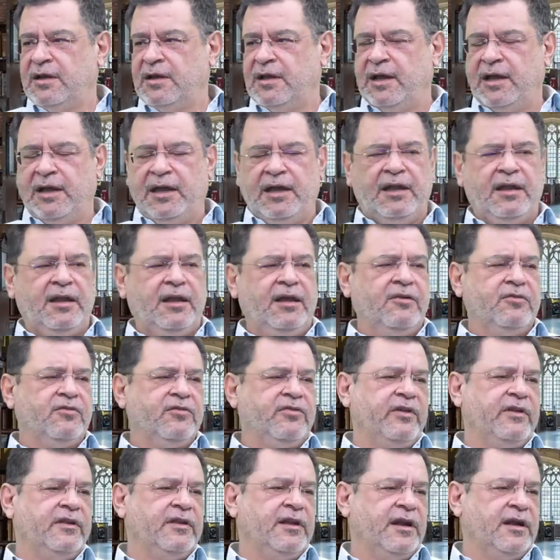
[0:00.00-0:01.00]
Lenin,
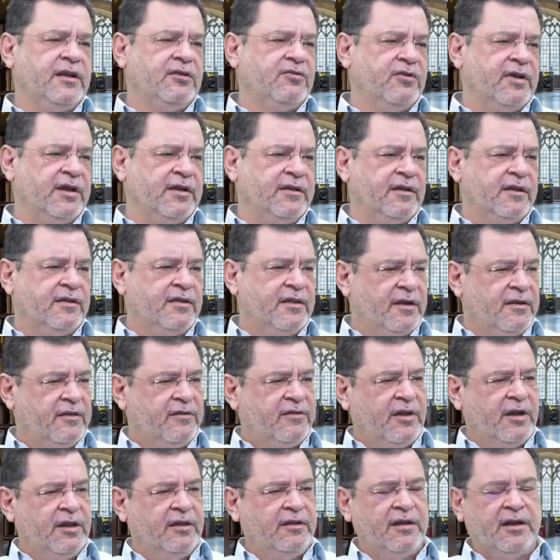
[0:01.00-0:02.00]
os intelectuais da
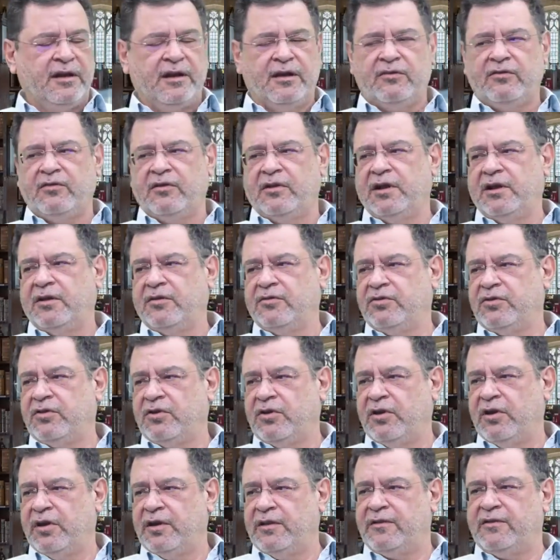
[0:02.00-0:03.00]
Terceira Internacional,
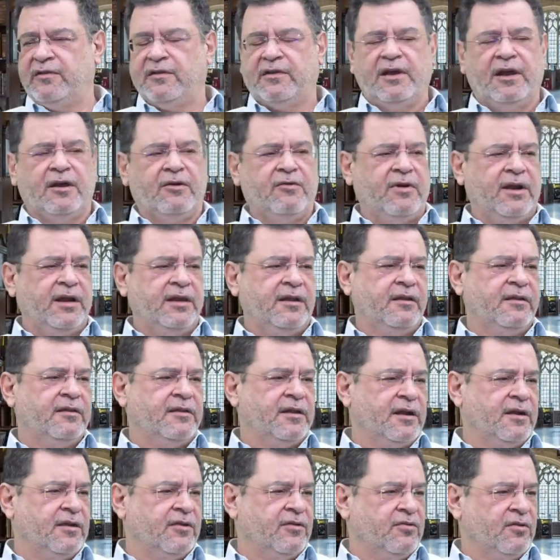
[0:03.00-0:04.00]
Trotsky, a Quarta
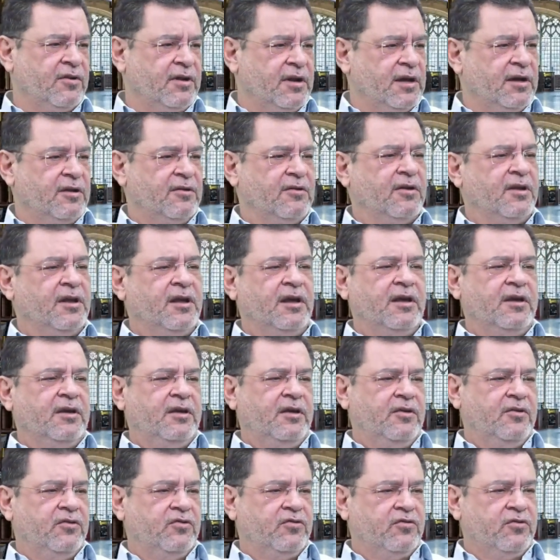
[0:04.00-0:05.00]
Internacional
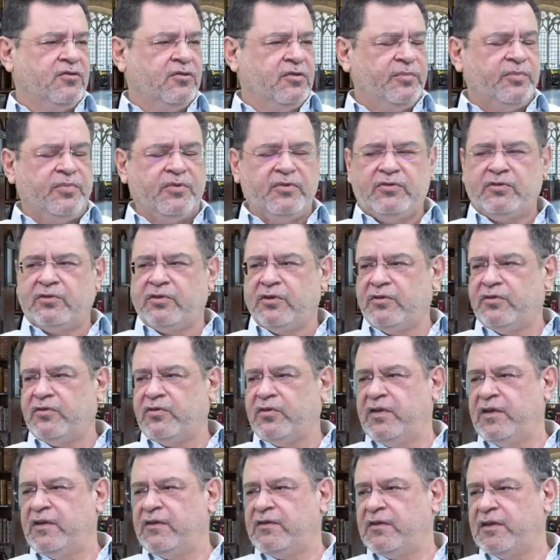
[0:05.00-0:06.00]
e os grupos
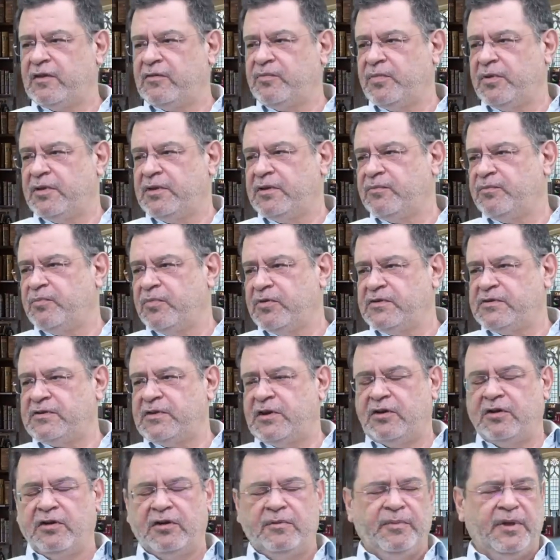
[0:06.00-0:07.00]
trotskistas
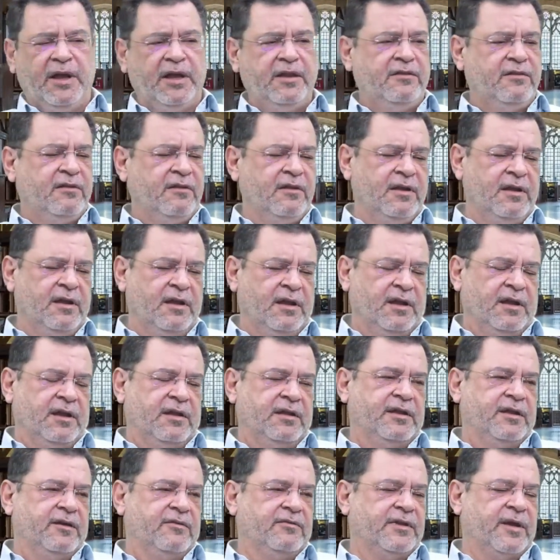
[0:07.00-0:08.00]
posteriormente.
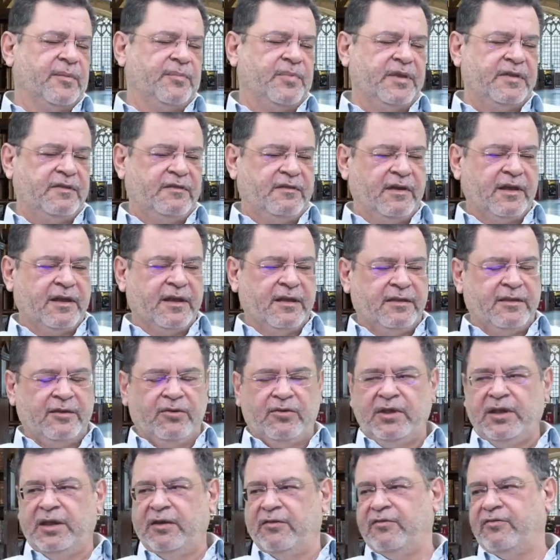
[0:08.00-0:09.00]
Então não dá para dizer que a
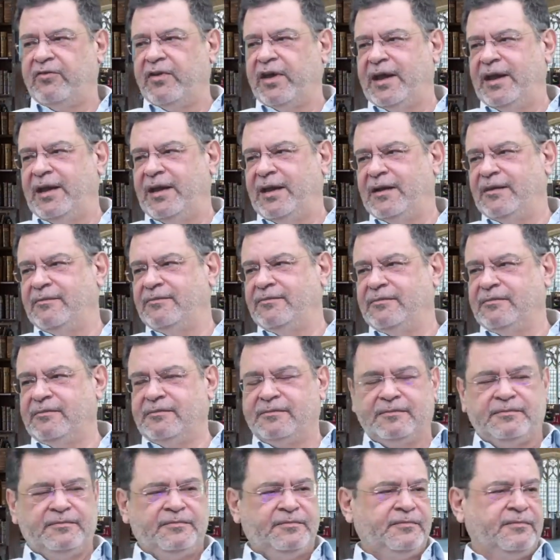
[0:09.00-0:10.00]
teoria é velha.
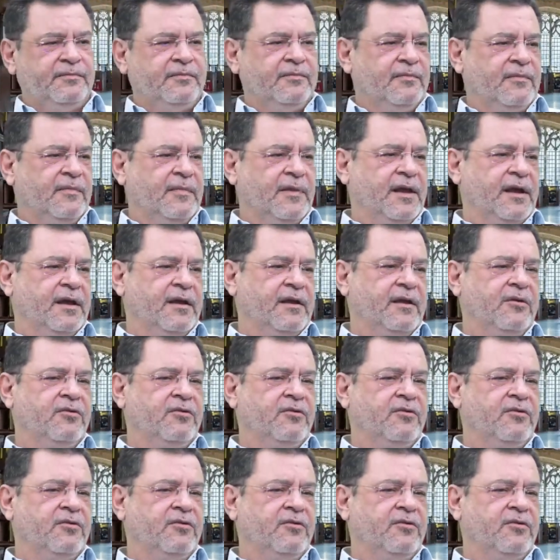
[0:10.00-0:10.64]
Né?